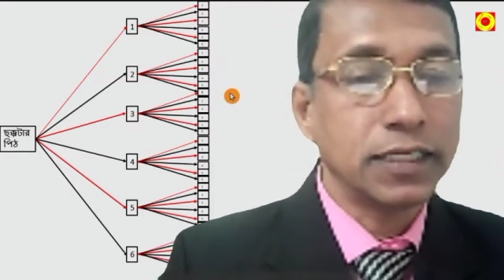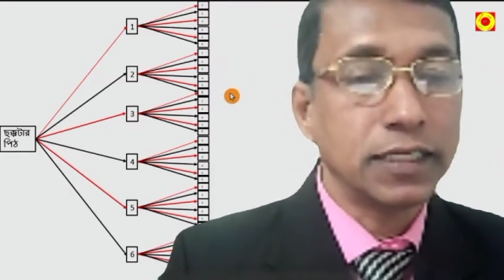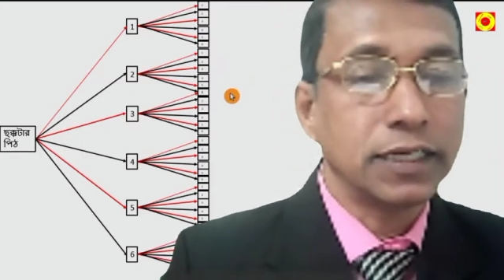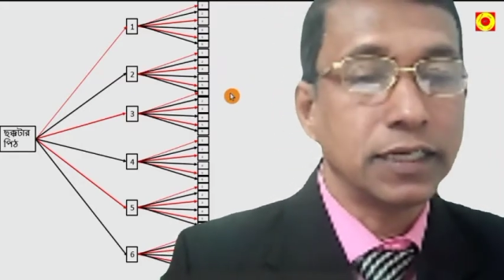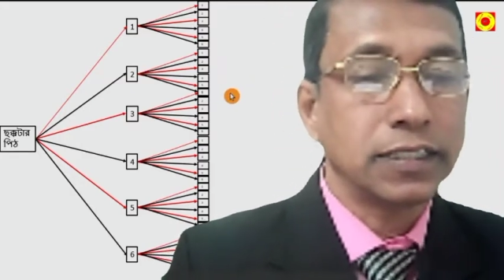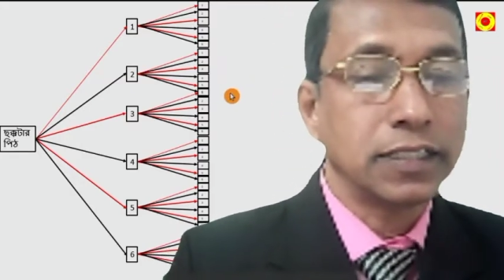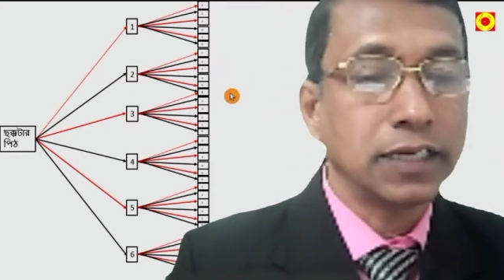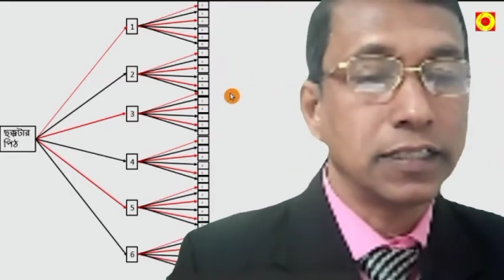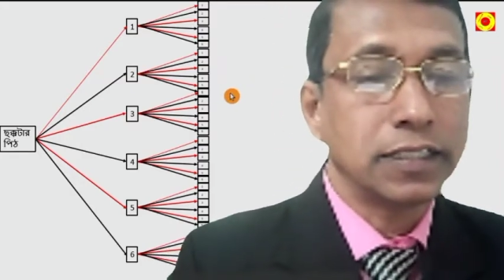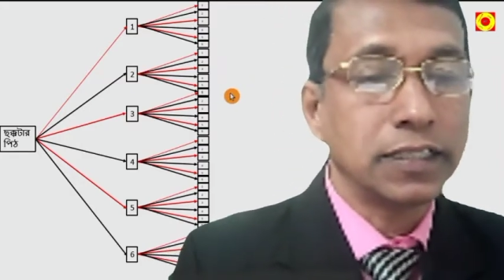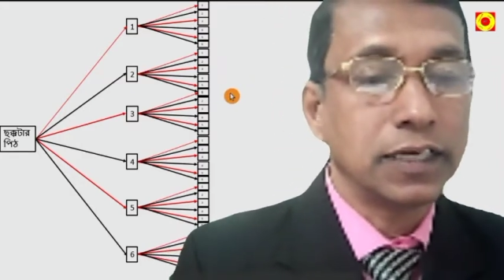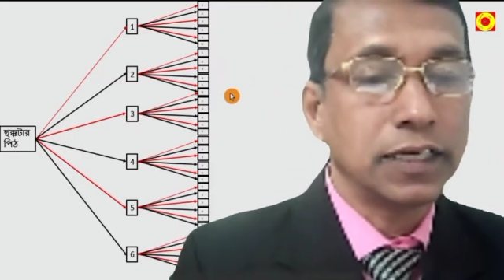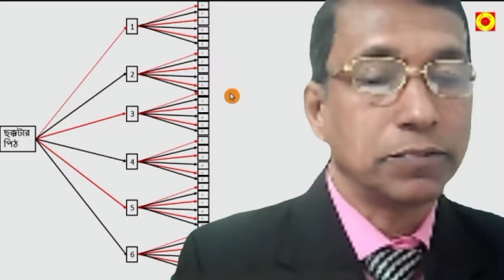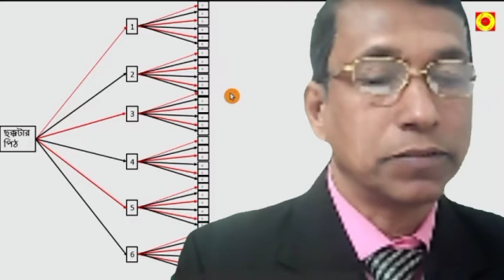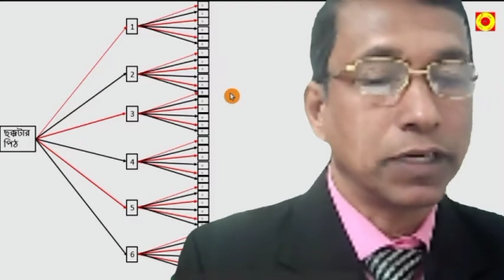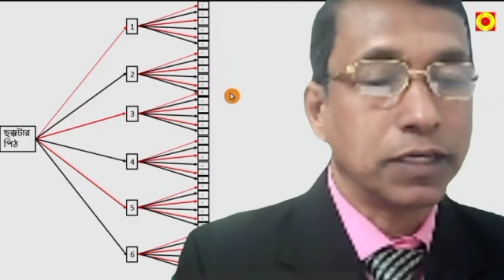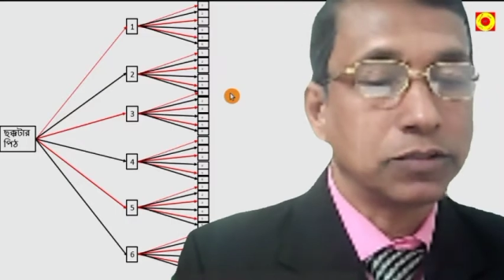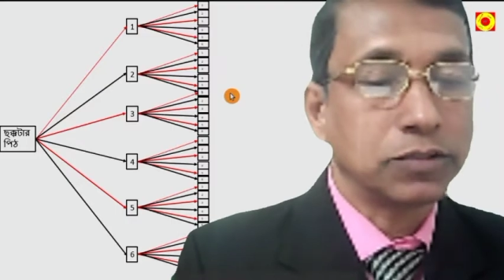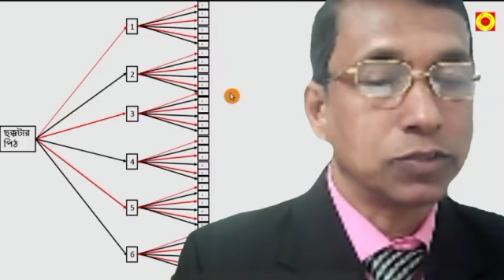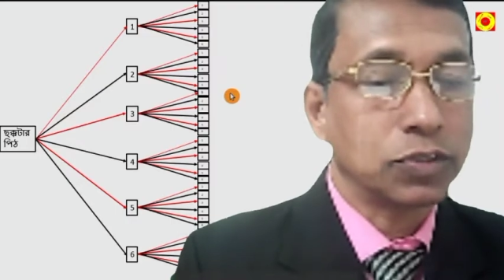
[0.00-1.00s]
এটা নিয়ে আমরা
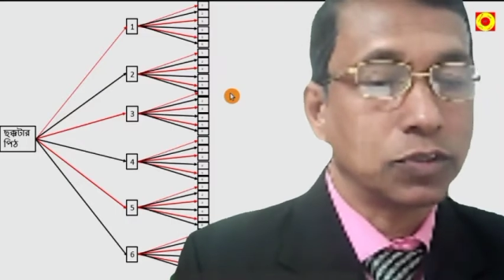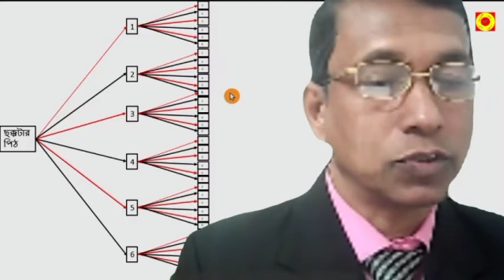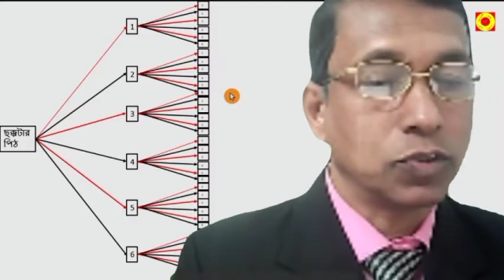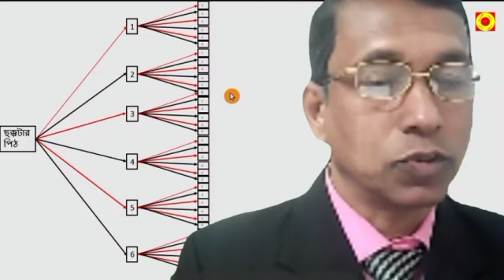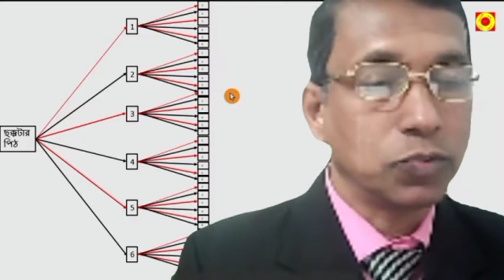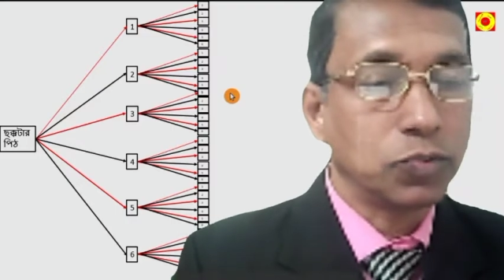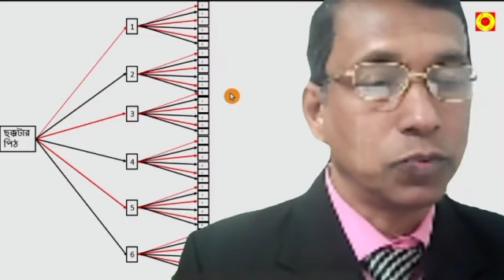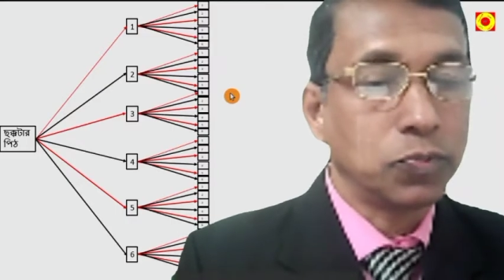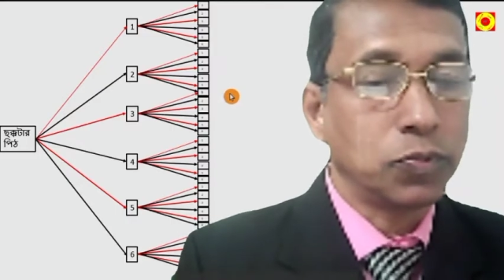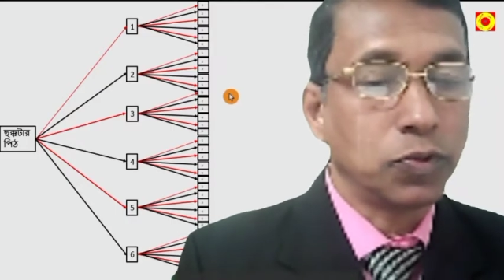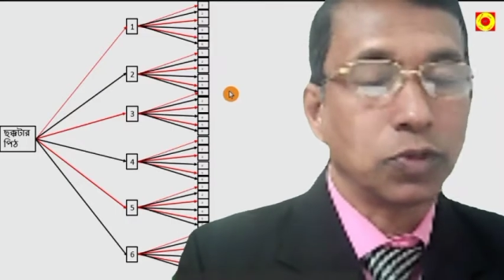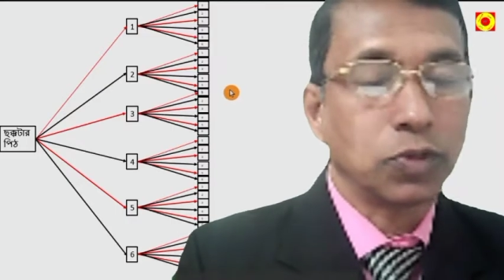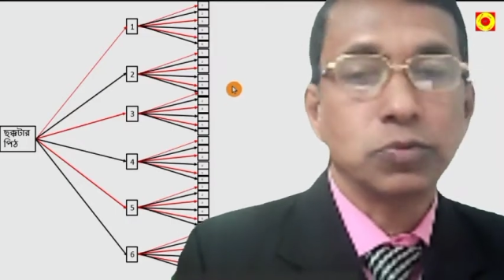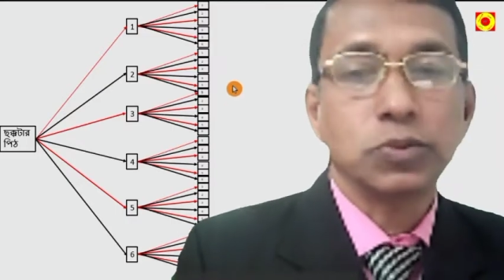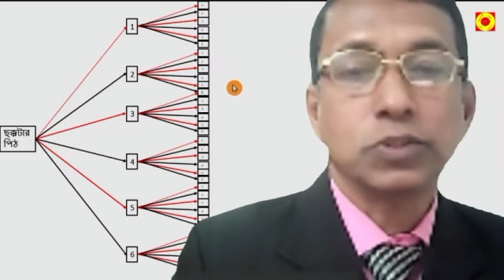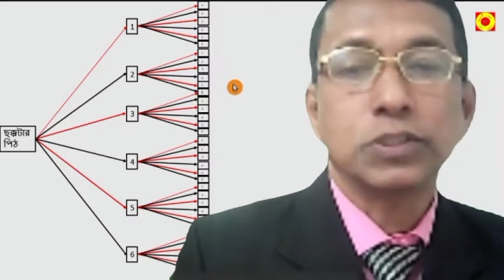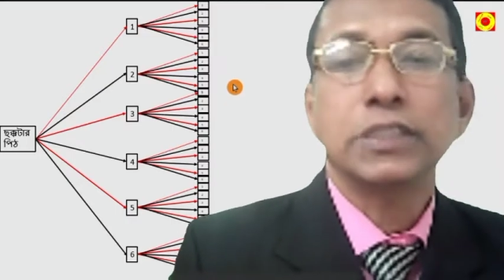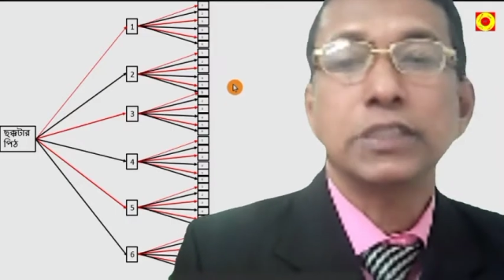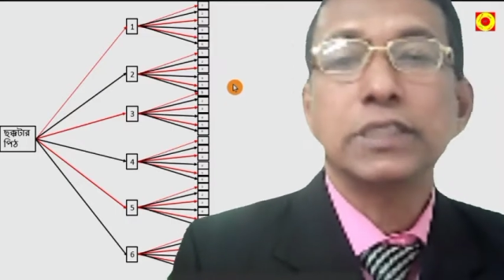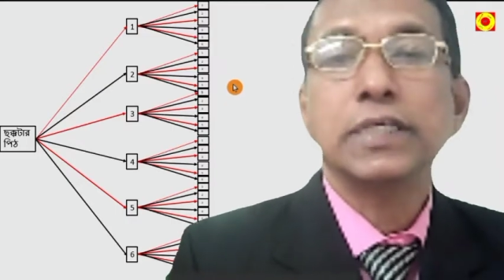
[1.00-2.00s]
আলোচনা করব
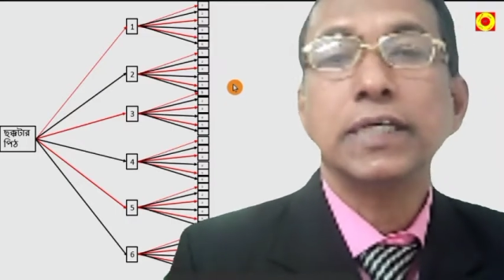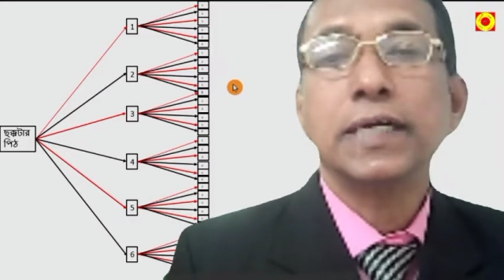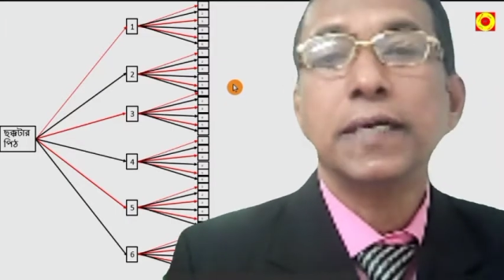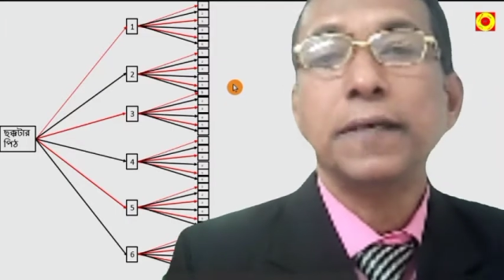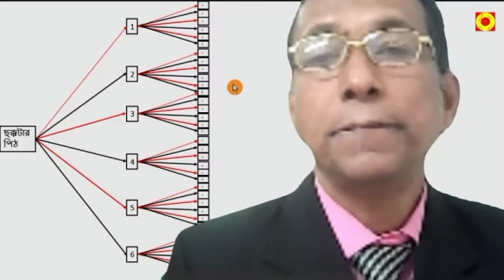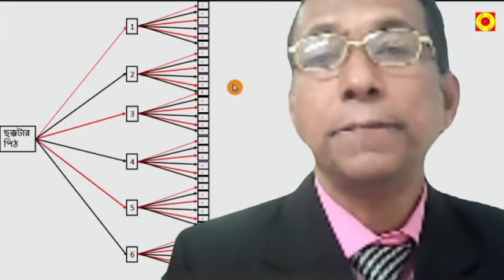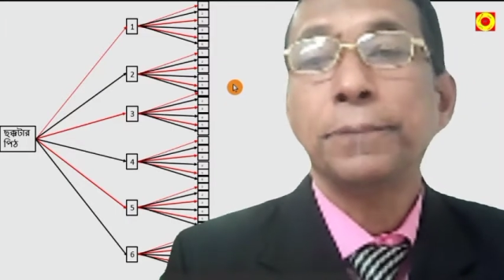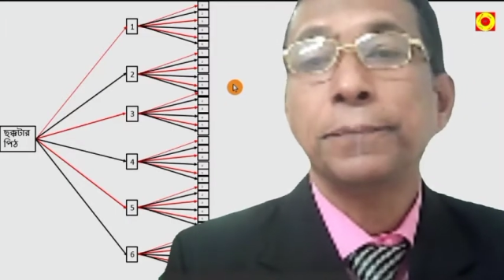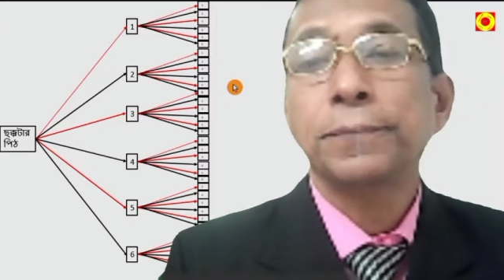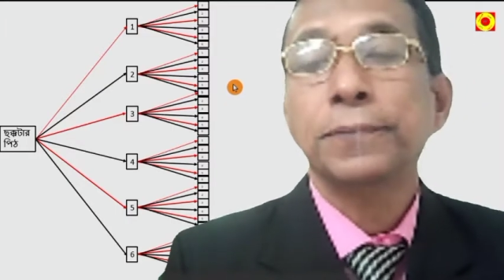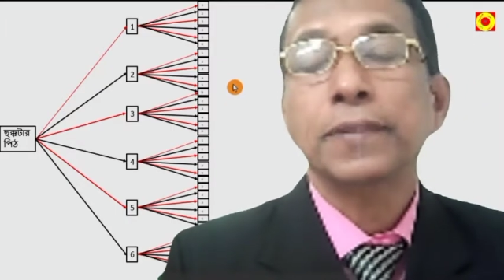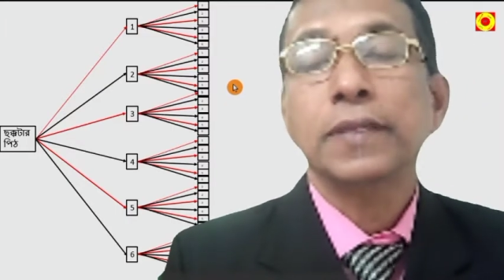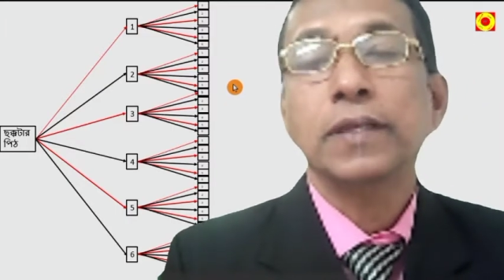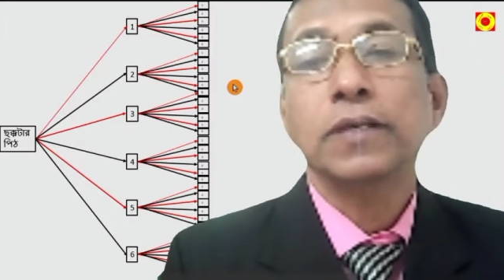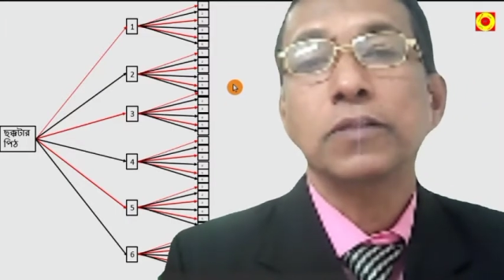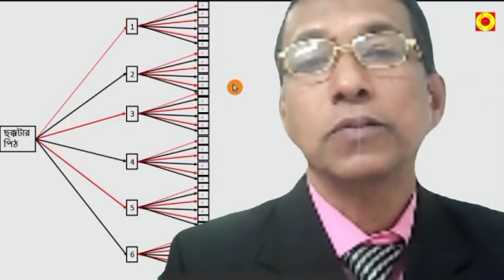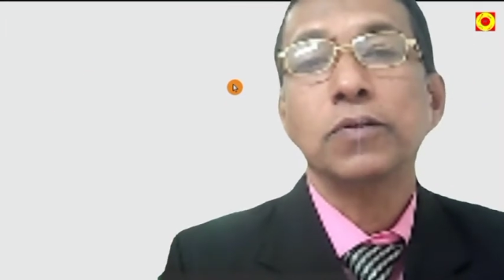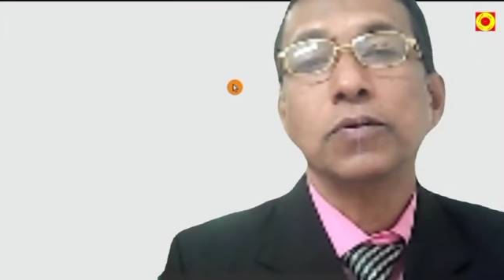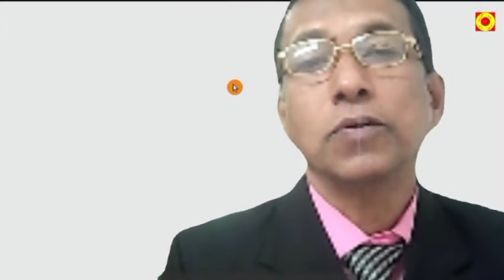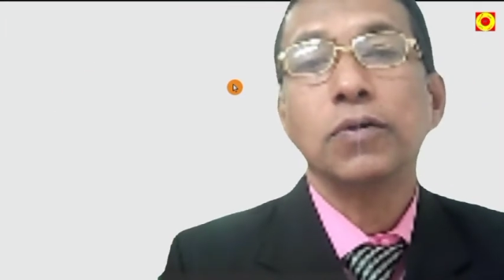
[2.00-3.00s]
পরবর্তীতে
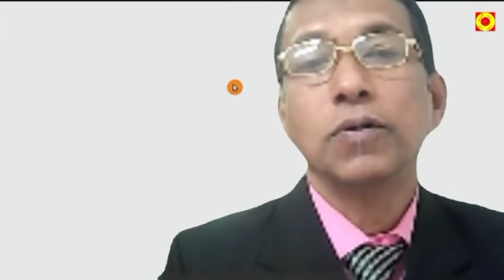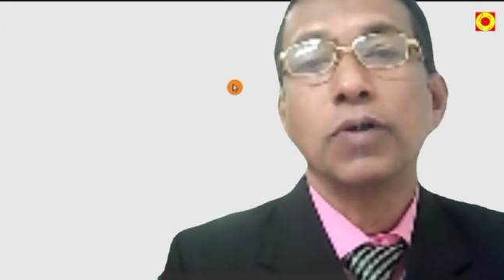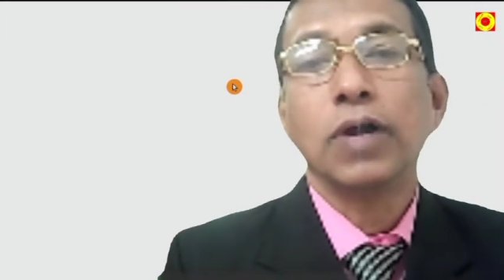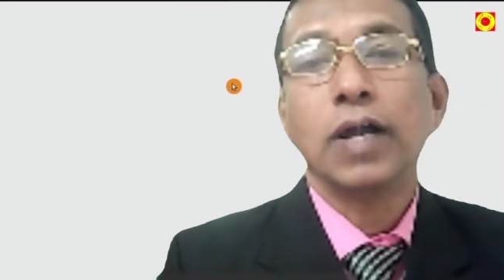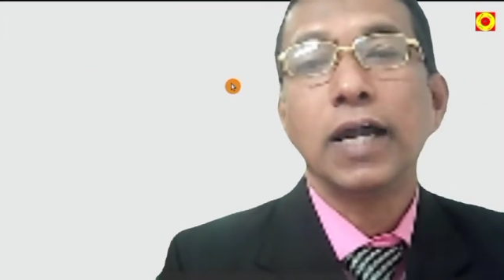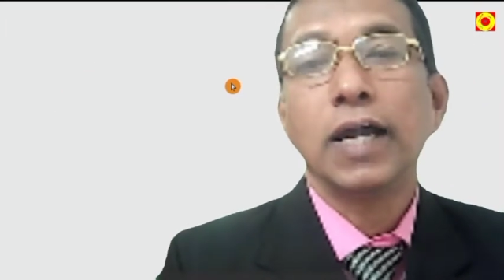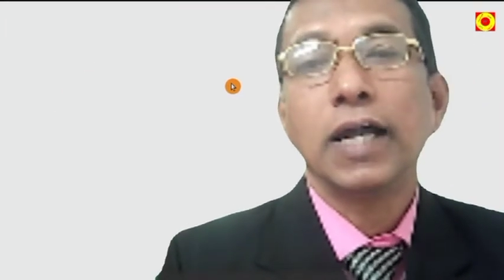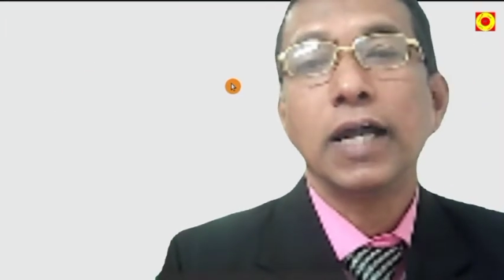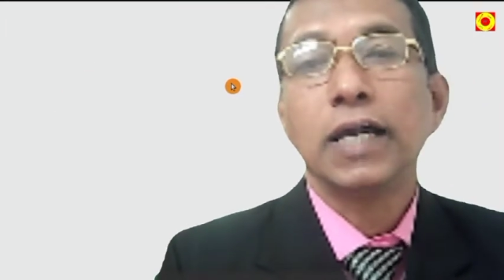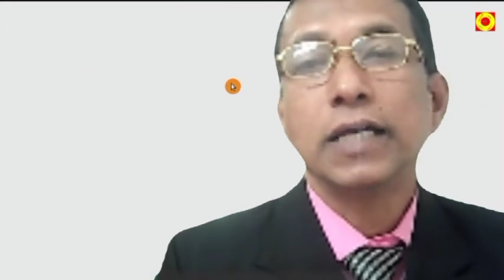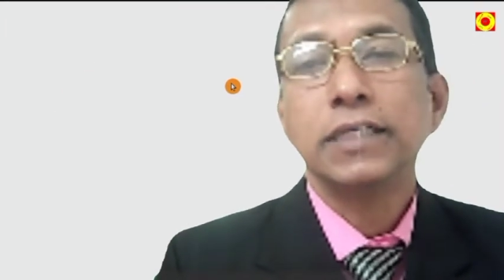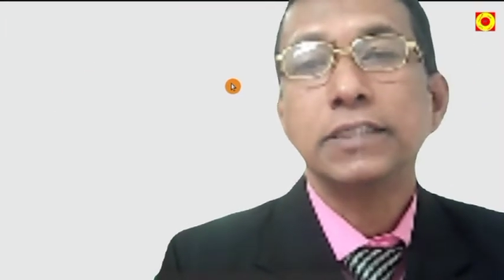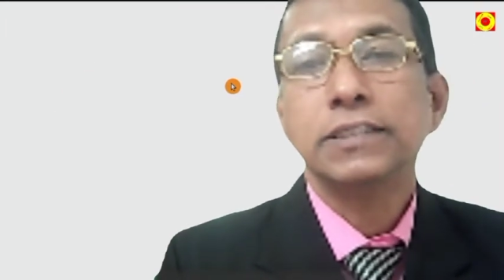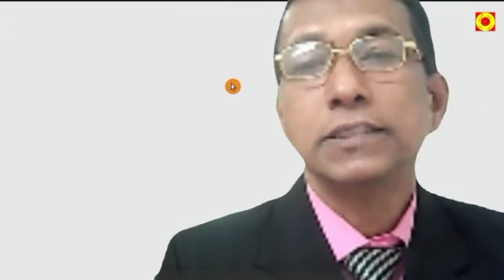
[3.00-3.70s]
তো আজ